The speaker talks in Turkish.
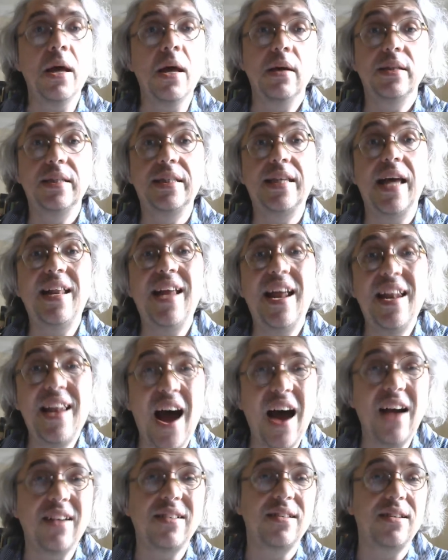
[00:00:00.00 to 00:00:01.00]

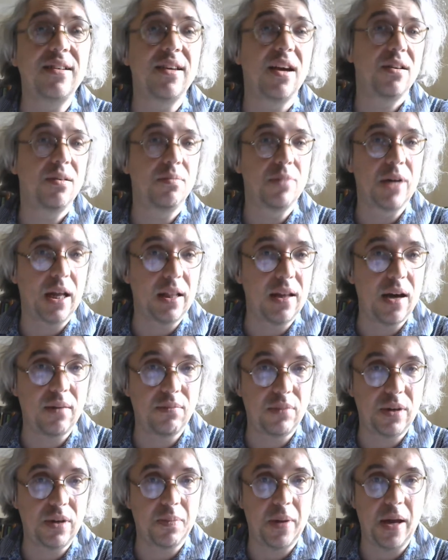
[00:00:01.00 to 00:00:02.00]
Senelerdir yarım
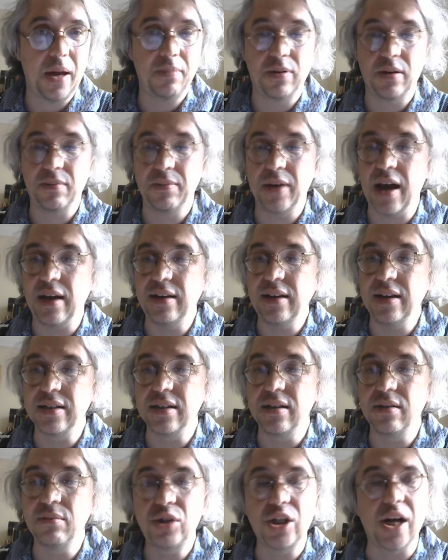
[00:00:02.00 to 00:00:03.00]
kalan bir paper'ım. Yani
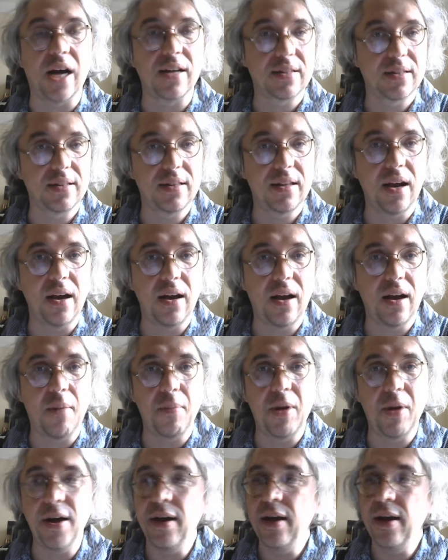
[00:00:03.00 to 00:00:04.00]
yazılmış aslında
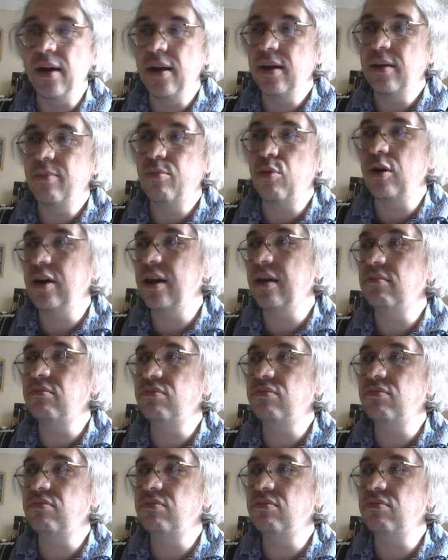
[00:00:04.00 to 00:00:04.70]
ama böyle